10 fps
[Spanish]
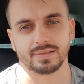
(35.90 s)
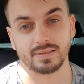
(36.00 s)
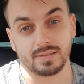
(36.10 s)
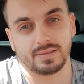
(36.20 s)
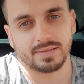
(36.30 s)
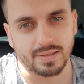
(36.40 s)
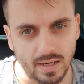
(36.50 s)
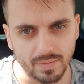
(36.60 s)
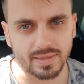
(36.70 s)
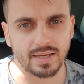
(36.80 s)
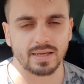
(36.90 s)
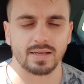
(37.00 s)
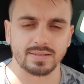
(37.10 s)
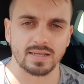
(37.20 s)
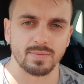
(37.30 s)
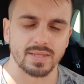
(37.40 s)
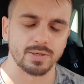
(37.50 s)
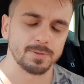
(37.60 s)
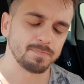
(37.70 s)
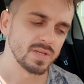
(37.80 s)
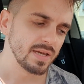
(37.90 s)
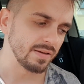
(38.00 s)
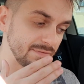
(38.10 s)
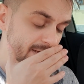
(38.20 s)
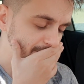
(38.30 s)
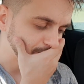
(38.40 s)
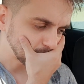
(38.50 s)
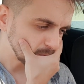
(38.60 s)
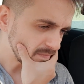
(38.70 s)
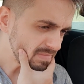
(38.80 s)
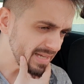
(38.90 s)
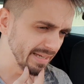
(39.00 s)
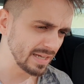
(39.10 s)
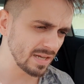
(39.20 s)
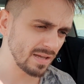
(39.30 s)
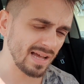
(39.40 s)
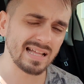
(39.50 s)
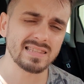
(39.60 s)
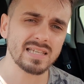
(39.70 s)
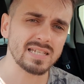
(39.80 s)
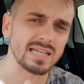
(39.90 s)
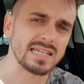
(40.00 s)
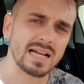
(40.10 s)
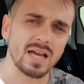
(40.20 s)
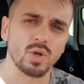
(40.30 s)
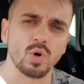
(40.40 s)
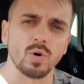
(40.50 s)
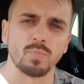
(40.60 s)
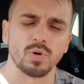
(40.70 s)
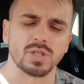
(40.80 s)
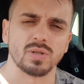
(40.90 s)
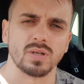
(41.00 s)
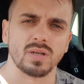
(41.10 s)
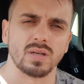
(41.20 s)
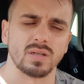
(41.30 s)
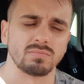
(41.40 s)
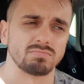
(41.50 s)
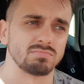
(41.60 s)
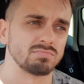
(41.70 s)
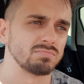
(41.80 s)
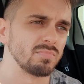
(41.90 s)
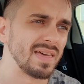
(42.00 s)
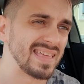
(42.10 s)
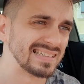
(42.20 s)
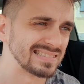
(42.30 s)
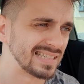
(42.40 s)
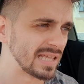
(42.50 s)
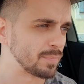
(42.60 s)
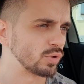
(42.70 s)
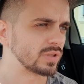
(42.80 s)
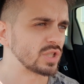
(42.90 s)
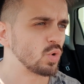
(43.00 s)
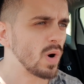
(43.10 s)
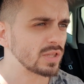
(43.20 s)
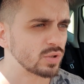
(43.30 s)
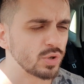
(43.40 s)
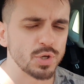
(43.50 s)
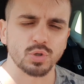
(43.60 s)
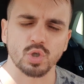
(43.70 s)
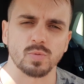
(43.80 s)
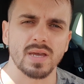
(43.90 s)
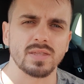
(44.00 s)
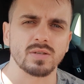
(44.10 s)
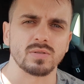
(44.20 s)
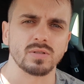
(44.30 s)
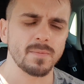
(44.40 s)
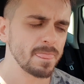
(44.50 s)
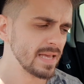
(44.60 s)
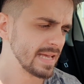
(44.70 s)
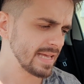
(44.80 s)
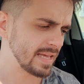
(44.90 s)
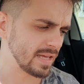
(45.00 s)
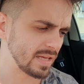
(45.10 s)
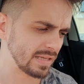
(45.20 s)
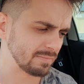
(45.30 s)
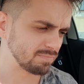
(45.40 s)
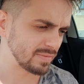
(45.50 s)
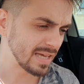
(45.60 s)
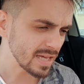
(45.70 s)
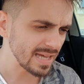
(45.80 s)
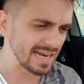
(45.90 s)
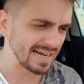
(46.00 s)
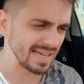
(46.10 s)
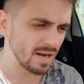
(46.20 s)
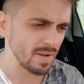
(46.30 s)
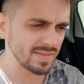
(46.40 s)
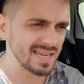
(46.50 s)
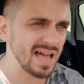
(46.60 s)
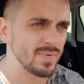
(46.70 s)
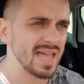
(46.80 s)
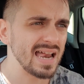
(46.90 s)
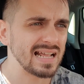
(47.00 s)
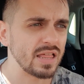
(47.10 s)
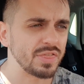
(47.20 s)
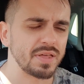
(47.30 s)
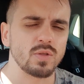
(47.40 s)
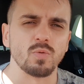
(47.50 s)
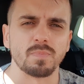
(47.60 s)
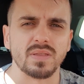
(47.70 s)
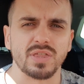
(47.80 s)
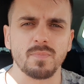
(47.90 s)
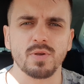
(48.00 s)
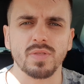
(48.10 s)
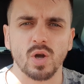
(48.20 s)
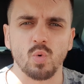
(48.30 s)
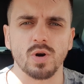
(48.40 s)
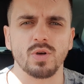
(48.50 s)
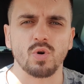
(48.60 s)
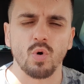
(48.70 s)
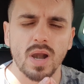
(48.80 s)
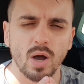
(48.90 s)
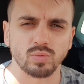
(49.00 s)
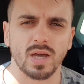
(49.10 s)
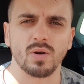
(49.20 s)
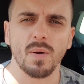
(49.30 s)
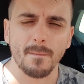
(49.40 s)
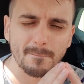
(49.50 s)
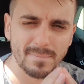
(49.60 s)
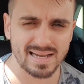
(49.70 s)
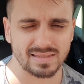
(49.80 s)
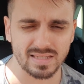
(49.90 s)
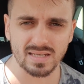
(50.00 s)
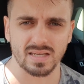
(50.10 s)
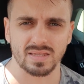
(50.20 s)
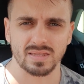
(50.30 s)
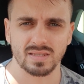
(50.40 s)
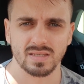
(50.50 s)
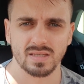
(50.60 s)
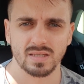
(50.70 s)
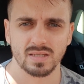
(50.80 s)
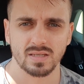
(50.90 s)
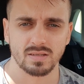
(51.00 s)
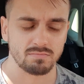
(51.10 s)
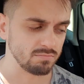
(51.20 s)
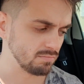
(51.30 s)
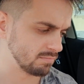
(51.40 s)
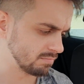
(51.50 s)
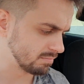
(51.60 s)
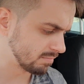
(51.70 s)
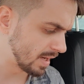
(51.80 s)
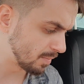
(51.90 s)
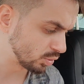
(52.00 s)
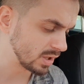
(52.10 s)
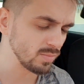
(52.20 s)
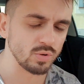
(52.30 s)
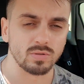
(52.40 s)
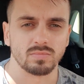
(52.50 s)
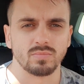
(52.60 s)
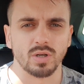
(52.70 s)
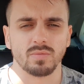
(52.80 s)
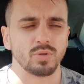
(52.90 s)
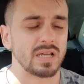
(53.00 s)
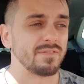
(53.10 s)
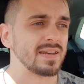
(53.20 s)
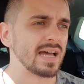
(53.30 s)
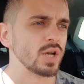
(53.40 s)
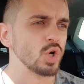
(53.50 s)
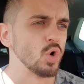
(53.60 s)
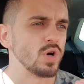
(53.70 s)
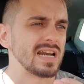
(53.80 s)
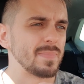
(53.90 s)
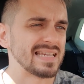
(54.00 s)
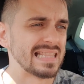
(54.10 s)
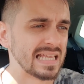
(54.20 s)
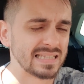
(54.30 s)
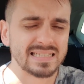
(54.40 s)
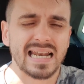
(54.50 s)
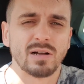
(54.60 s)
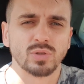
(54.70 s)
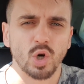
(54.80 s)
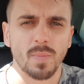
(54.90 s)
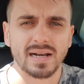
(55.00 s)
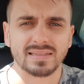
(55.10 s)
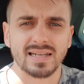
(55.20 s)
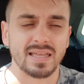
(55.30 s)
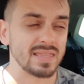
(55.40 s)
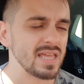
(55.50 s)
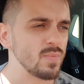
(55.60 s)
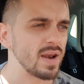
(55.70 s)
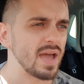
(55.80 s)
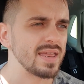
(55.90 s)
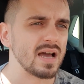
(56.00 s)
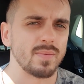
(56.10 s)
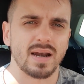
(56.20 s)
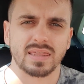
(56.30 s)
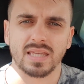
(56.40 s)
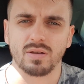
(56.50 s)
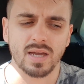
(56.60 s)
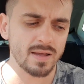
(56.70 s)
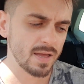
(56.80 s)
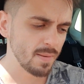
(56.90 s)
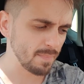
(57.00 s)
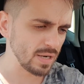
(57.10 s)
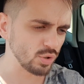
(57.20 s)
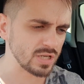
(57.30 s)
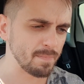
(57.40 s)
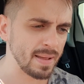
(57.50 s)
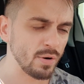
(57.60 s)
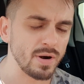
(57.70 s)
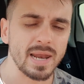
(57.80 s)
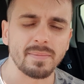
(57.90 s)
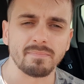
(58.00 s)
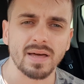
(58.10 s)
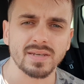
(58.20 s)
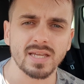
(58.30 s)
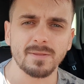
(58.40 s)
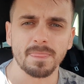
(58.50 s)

Eh, la vida es la vida, ¿no? En fin, eh, antes han sacado, pues, eh, mediante Deportes 4 y otros medios, ¿no? Eh, que el Real Madrid había alcanzado un principio de acuerdo con Lautaro Martínez. Mm, ¿El motivo? Bueno, pues que al final los representantes de Lautaro Martínez iban a ir a Barcelona, pero se pararon en Madrid,